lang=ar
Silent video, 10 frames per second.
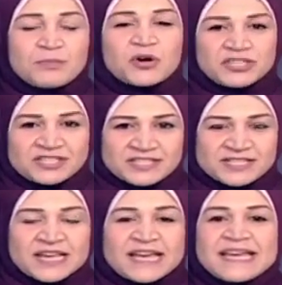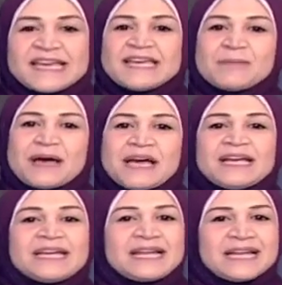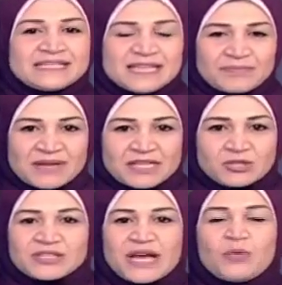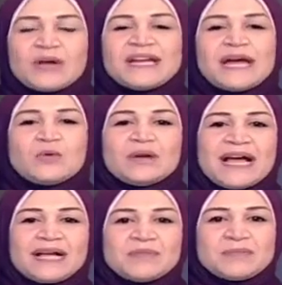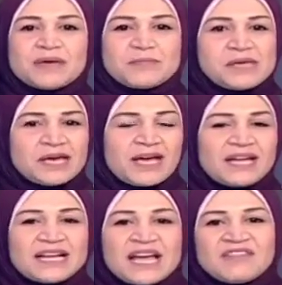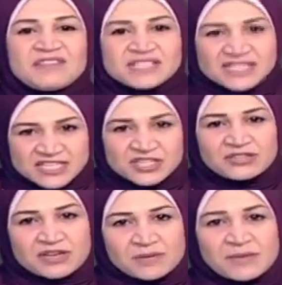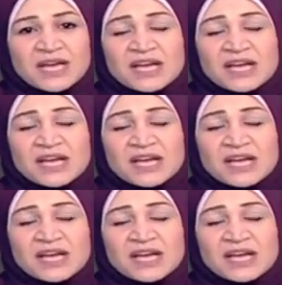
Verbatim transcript: بارتس ايه هي بقى ايه هي الاجزاء بتاع اليونت اولا اول حاجه بنبدا بيها الكونفرسيشن تايم